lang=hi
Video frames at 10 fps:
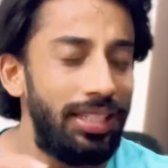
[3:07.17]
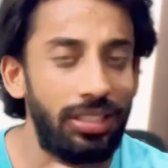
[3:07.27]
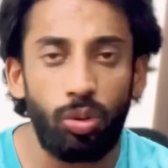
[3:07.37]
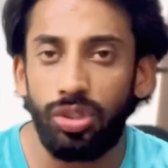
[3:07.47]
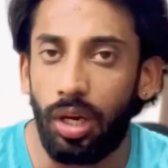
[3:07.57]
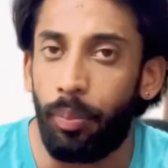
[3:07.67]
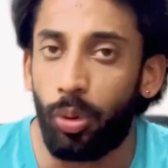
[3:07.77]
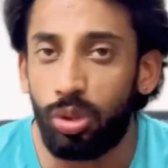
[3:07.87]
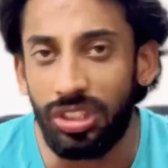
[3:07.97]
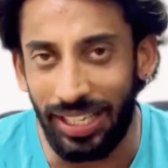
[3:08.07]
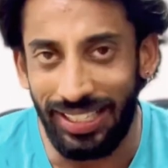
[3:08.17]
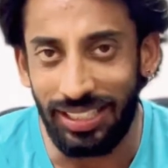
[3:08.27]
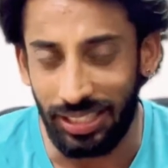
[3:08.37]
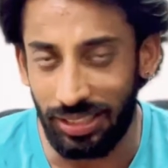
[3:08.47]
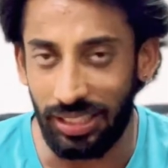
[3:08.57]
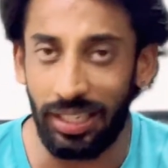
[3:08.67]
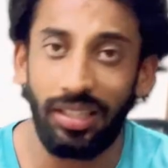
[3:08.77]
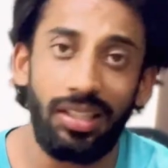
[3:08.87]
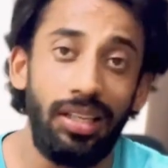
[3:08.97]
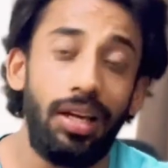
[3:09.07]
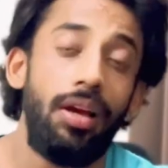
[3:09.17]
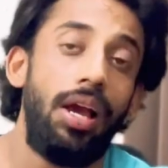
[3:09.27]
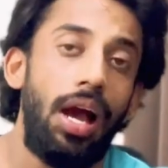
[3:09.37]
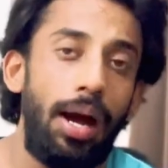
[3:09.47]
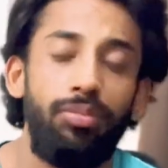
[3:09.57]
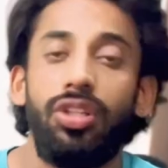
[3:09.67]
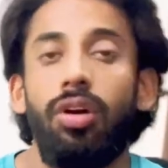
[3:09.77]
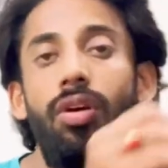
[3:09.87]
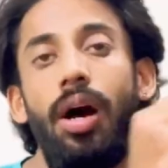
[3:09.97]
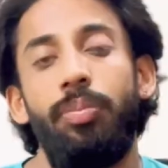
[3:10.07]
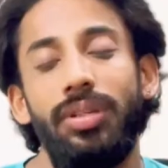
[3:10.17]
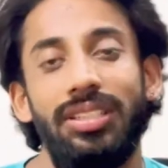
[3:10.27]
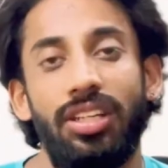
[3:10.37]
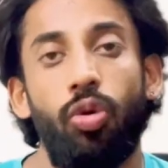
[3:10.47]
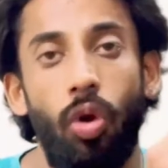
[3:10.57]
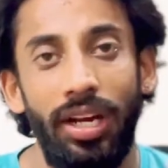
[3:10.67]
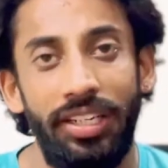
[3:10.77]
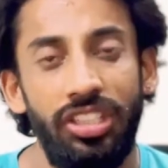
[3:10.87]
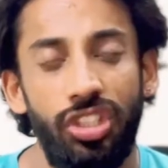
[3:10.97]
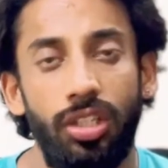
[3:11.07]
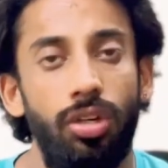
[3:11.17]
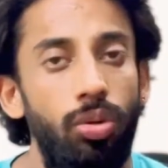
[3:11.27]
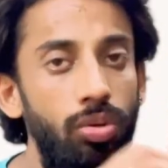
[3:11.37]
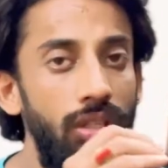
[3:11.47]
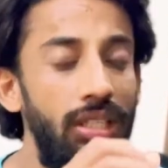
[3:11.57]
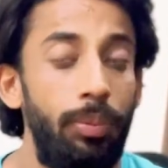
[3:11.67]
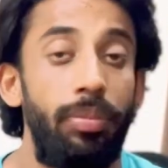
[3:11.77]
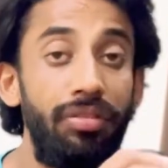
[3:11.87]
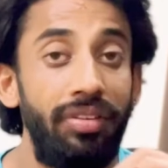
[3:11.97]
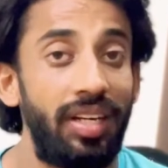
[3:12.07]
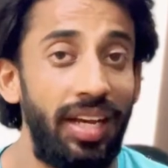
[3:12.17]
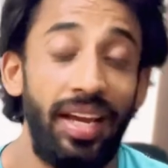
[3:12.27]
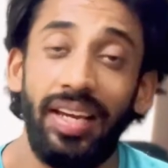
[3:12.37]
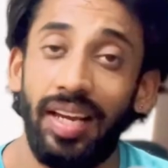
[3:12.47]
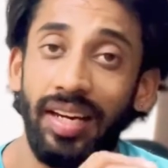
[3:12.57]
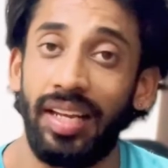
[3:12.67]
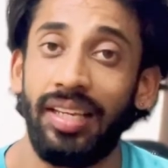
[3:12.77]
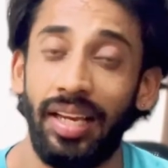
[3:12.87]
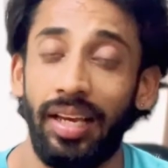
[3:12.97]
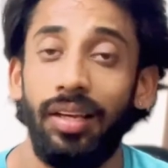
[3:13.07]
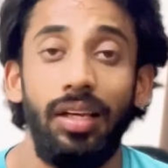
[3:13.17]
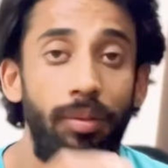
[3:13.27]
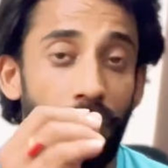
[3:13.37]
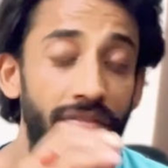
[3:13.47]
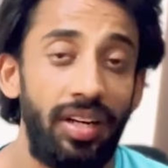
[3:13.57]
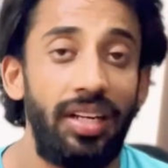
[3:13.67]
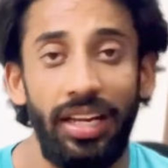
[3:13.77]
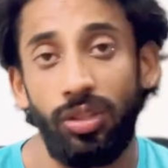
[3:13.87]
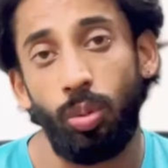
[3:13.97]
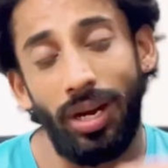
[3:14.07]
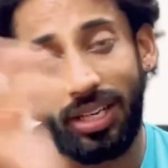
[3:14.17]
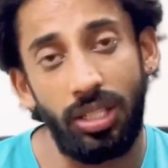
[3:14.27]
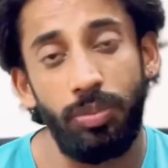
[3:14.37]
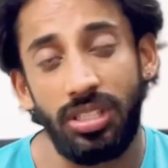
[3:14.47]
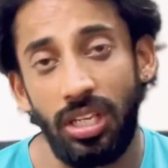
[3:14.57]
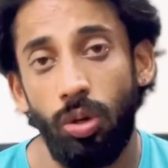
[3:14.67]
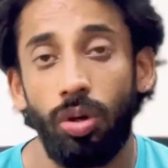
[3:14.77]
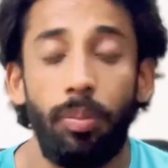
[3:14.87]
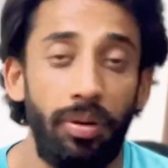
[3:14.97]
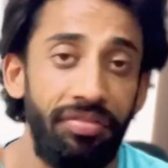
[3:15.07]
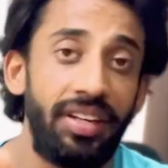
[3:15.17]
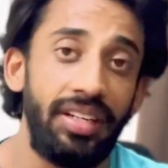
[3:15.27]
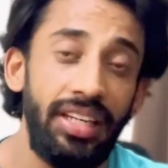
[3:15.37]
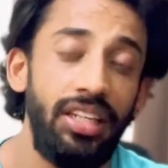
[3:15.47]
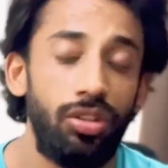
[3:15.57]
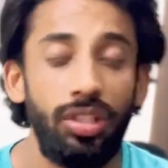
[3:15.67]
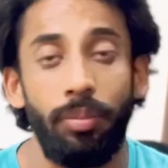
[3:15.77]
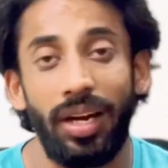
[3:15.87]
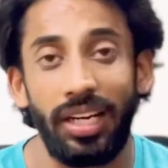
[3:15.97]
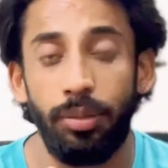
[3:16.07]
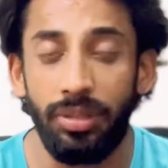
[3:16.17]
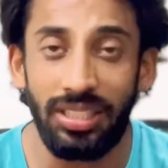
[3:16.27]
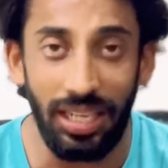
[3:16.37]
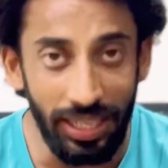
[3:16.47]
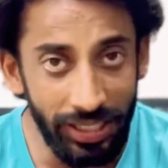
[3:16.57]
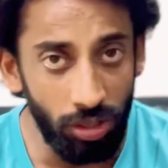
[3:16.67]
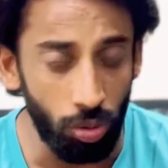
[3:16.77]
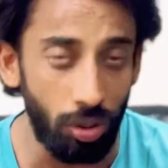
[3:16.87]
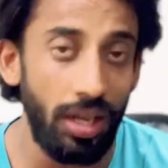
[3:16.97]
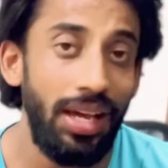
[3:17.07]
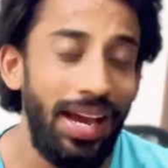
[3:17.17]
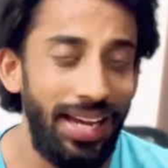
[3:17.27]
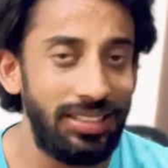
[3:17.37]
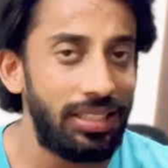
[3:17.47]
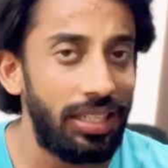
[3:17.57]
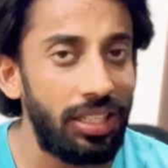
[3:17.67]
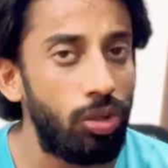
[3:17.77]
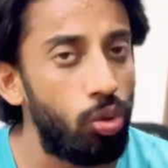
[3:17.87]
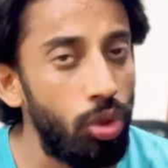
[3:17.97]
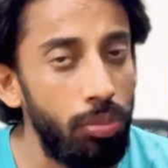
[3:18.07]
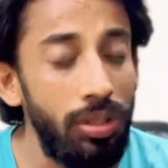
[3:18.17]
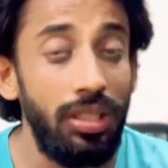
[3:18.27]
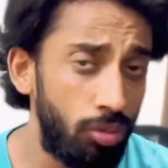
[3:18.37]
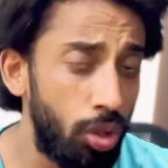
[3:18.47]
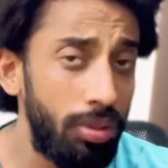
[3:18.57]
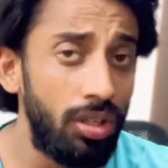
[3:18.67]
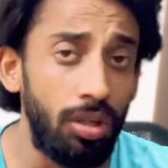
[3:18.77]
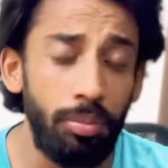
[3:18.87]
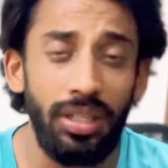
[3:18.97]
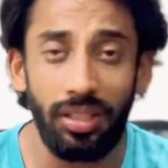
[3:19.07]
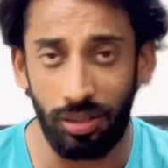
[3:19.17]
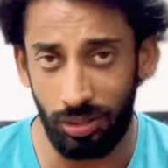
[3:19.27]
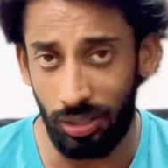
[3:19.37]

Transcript: ऐसा कुछ अप्रोच नहीं करती है कि आप जाओ आप इसका क्वालिटी चेक करो कि ये परफेक्ट है या नहीं है परफेक्ट है तो मार्केट में सेल होगा परफेक्ट नहीं है तो ये मार्केट में सेल नहीं होगा ऐसा करके कोई भी कोई भी गवर्नमेंट